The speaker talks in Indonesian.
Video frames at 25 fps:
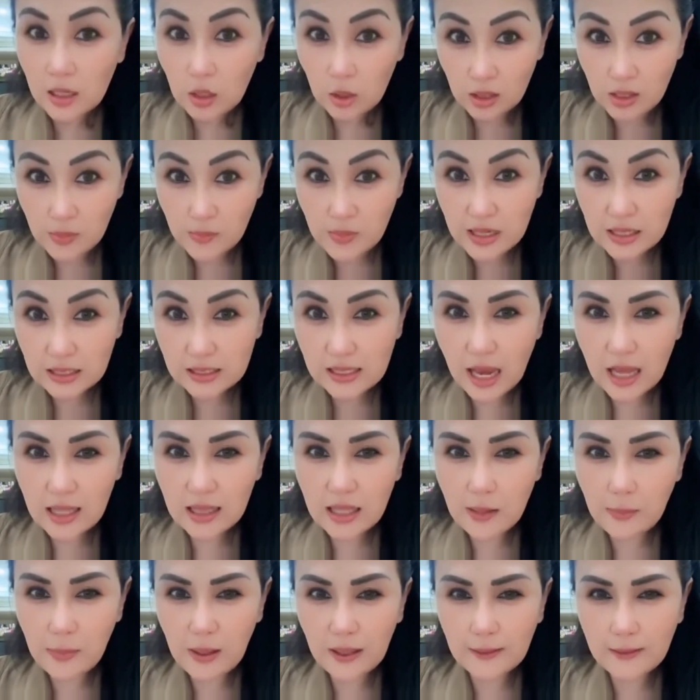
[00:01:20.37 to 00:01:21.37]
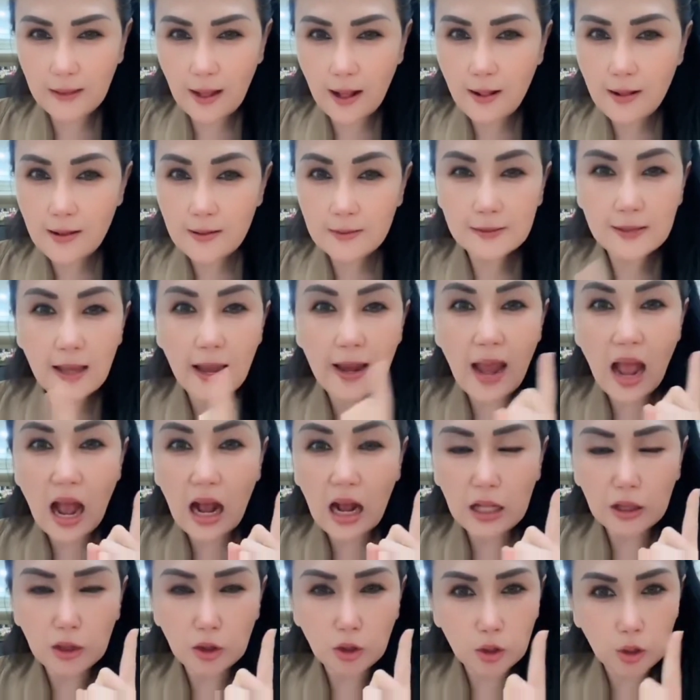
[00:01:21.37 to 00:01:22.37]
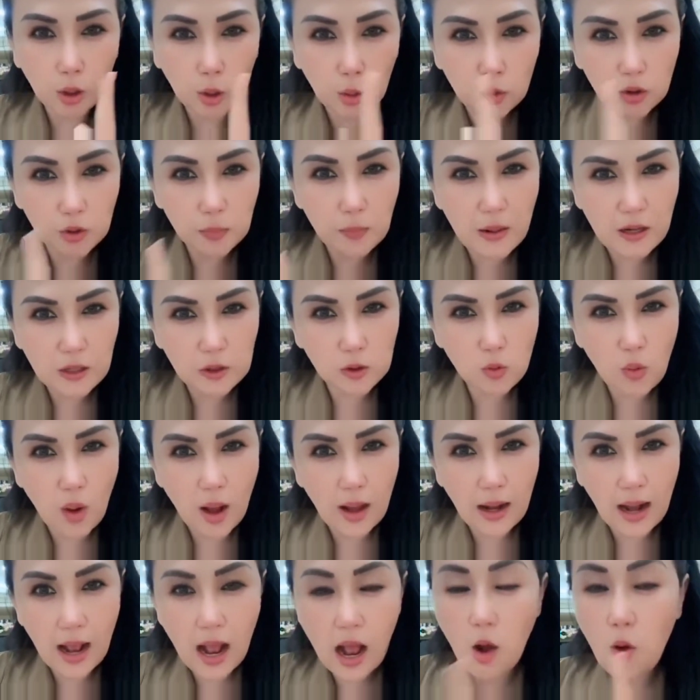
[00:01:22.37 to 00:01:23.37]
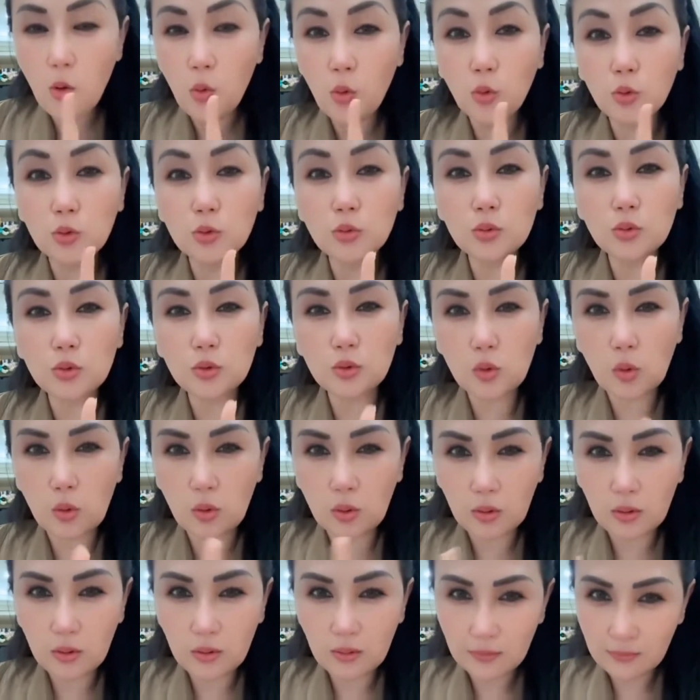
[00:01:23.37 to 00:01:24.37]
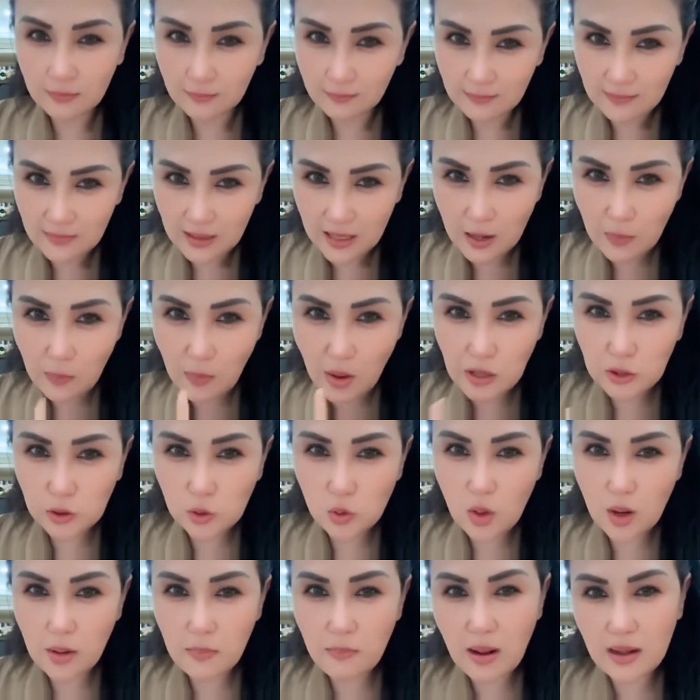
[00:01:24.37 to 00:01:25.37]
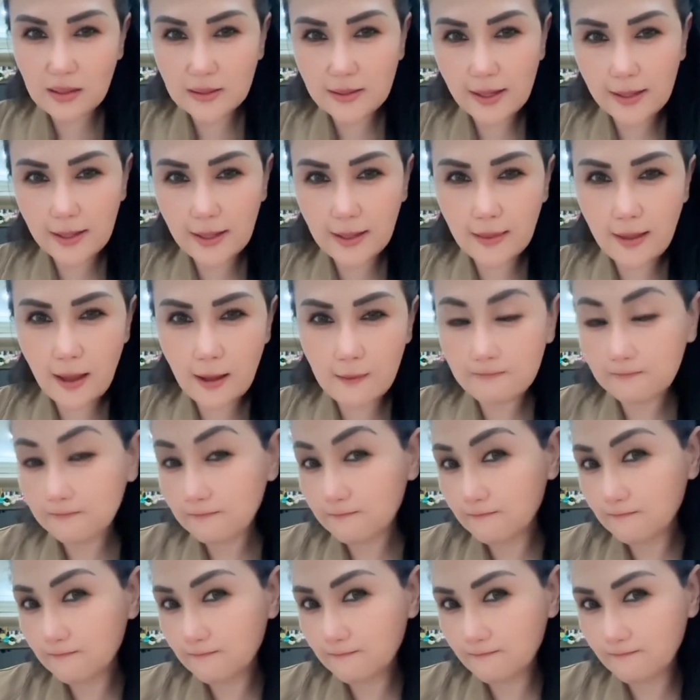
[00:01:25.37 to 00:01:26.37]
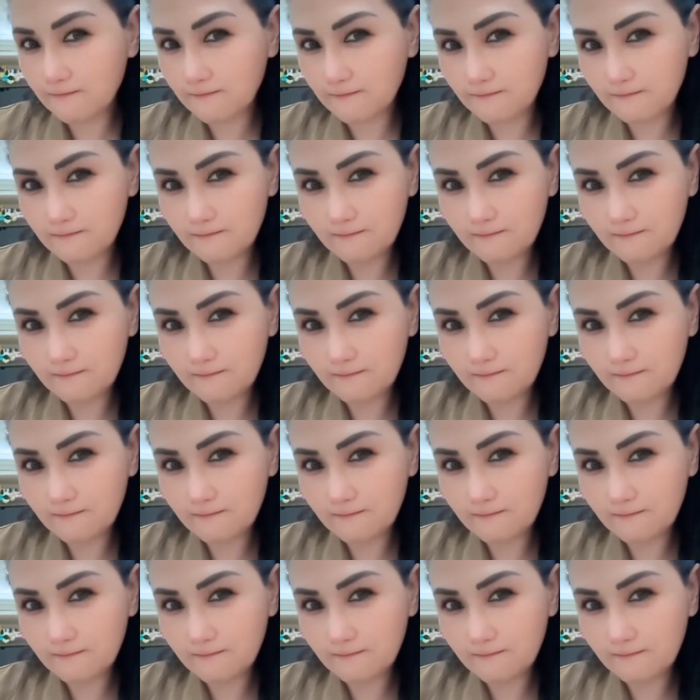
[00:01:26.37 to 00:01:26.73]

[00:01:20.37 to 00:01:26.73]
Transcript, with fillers: Demi kesehatan mental, saya akan terus bersuara untuk kemajuan bangsa kita. Hmm,